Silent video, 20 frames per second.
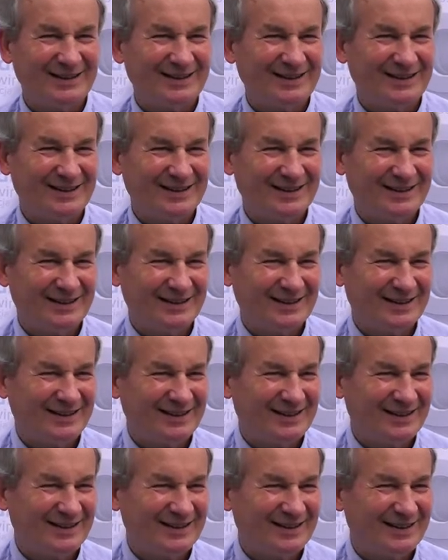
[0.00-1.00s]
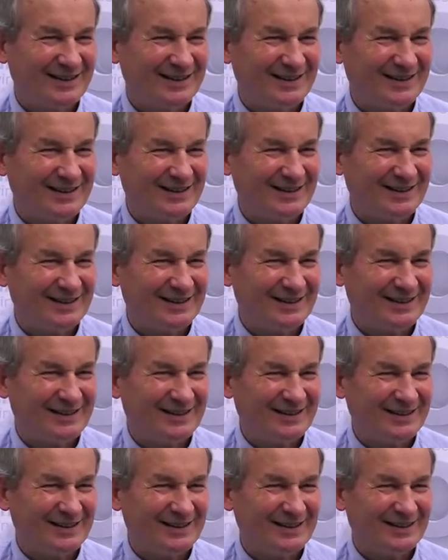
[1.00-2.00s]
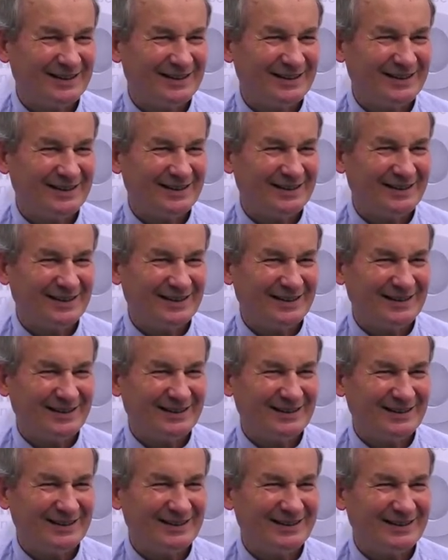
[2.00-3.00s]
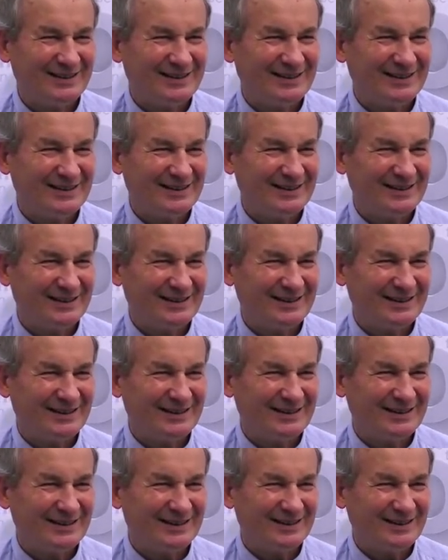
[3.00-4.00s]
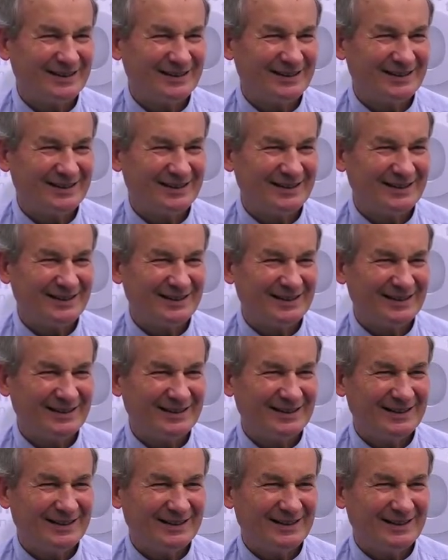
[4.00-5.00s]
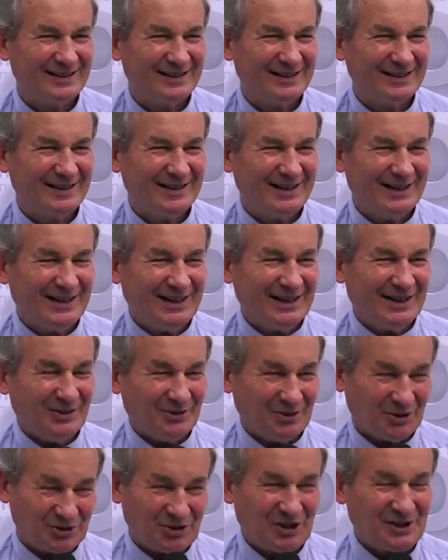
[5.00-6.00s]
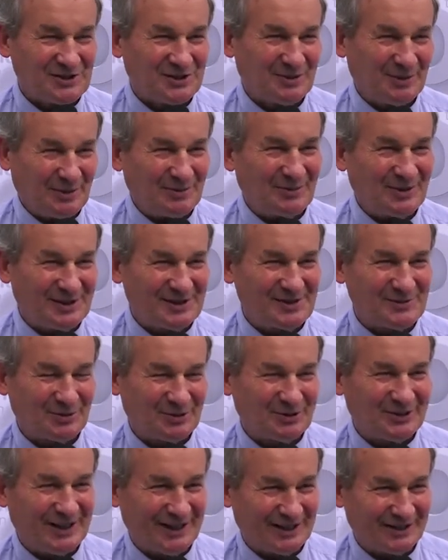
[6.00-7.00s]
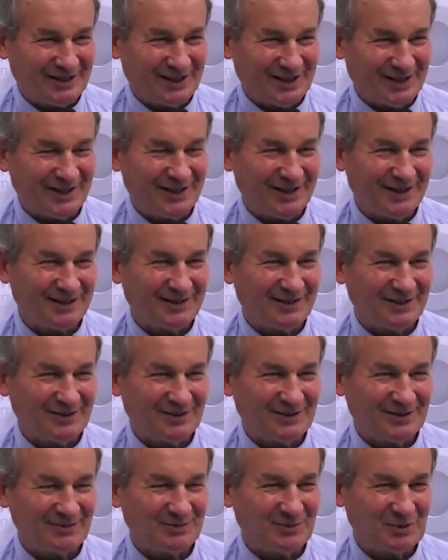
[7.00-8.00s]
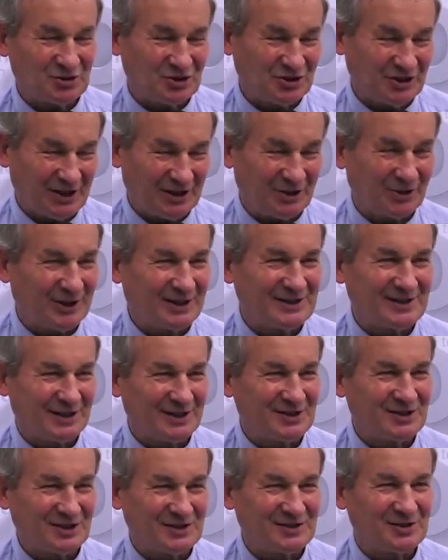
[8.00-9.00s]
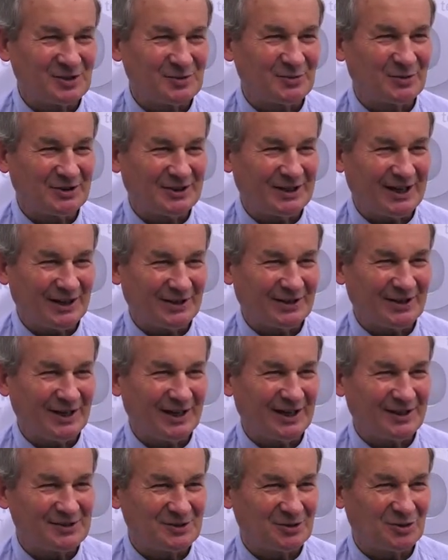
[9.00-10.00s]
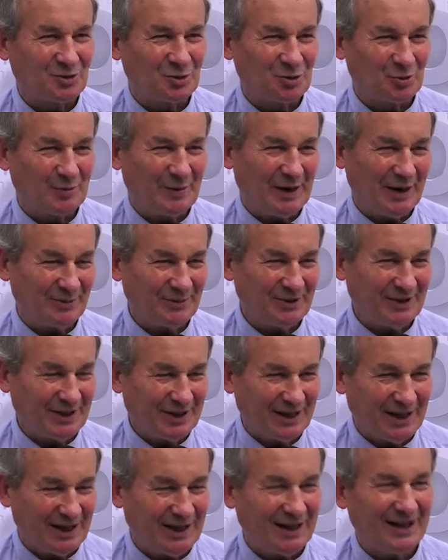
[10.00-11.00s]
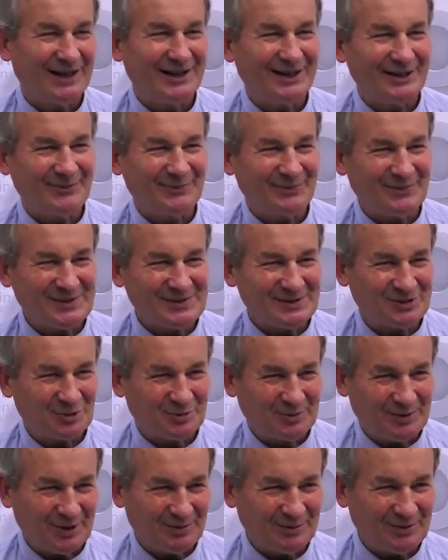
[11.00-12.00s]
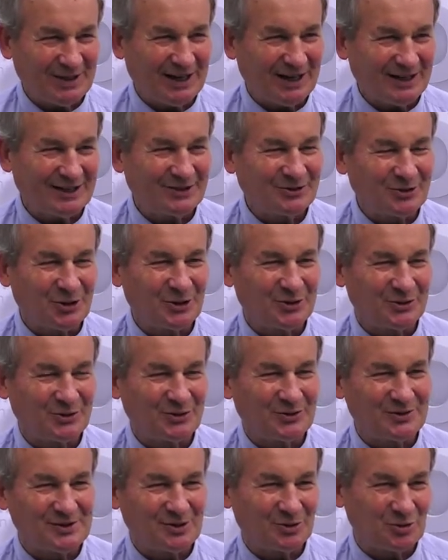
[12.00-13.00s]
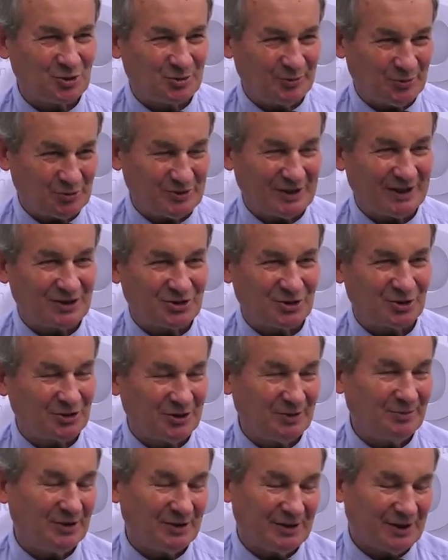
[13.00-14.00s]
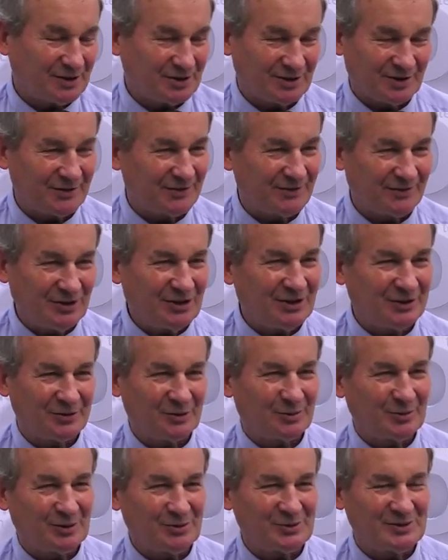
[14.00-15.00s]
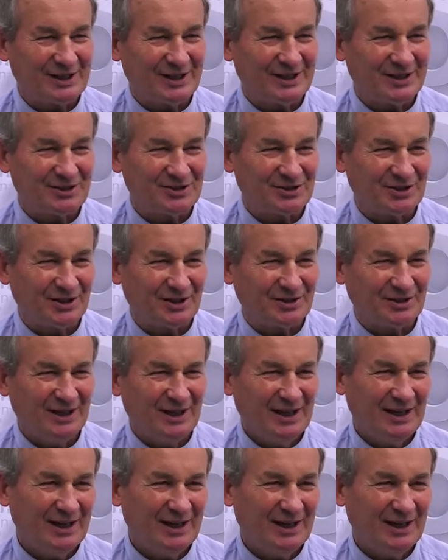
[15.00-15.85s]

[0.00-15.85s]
parku, proszę powiedzieć, czy często prowadzi ksiądz takie rekolekcje jak dzisiaj w Licheniu? No często mam spotkania, y, może nie rekolekcje, ale często spotkania z grupami AA, z grupami Alanonu, z ludźmi uzależnionymi, także w innych formach uzależnień.